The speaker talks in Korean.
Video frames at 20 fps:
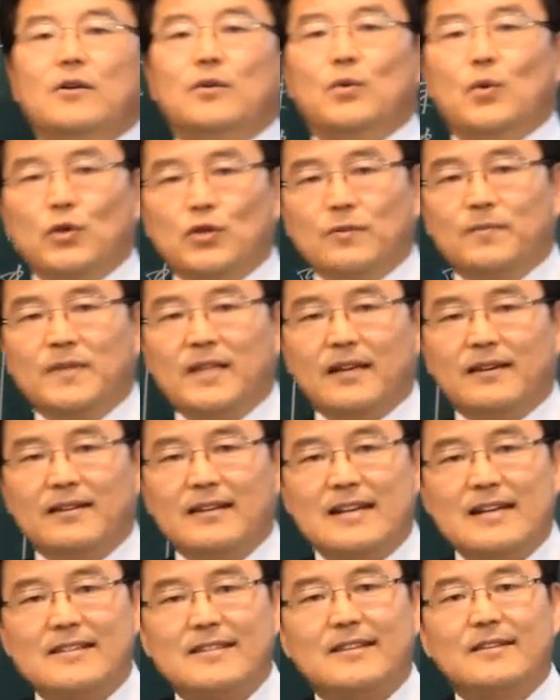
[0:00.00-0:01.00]
요즘
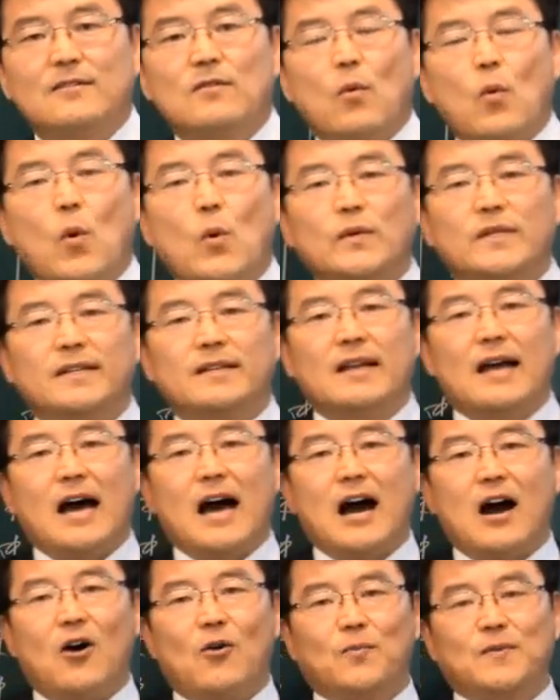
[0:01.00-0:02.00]
태어난 아들은 오전
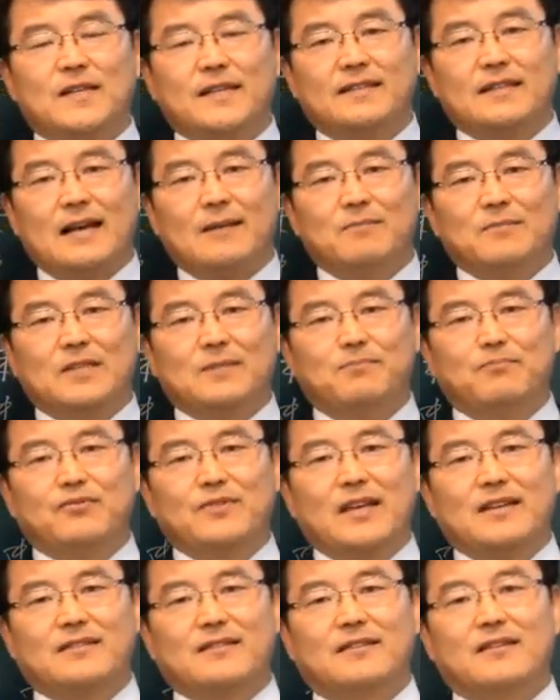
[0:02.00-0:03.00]
9시
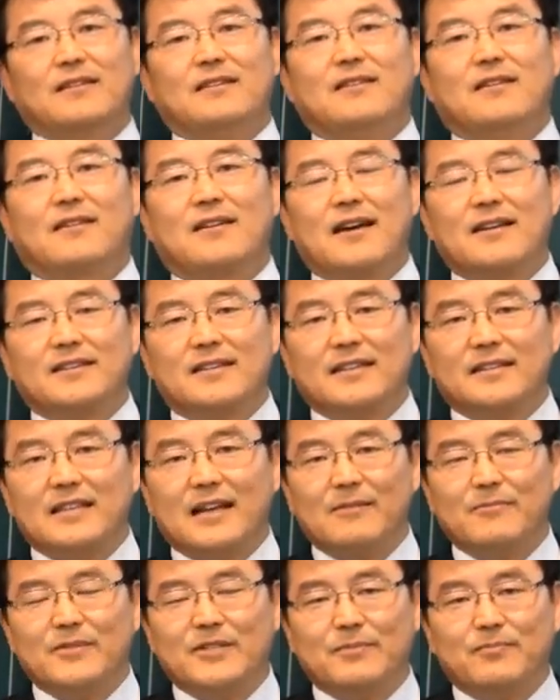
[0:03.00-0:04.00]
30분에서 11시
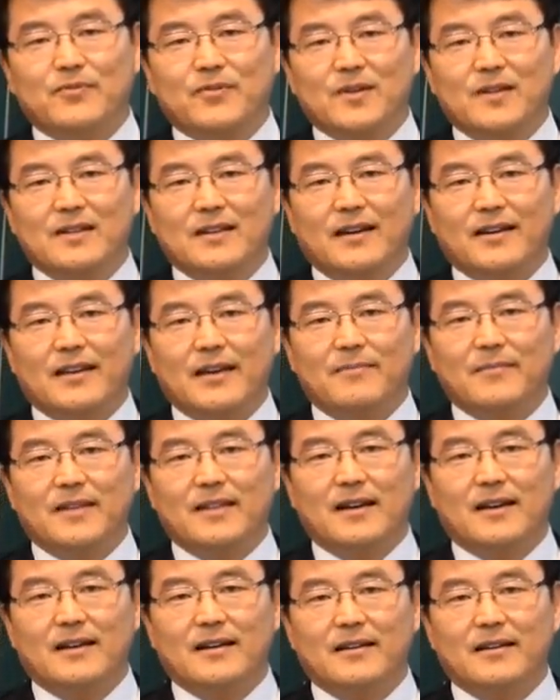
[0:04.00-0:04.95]
30분을 이야기합니다.